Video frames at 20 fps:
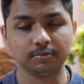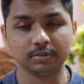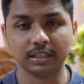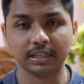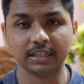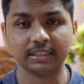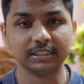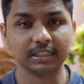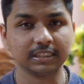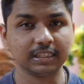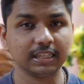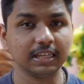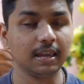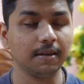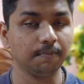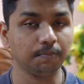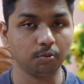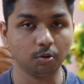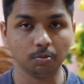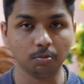देख सकते हैं
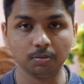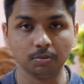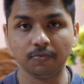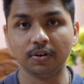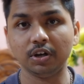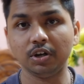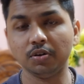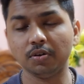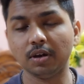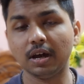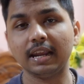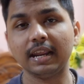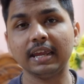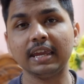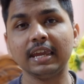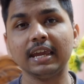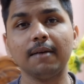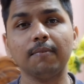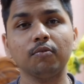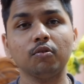इम्प्रूव्ड वीडियो आ रही
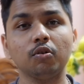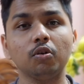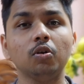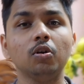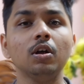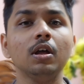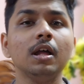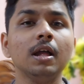है आपको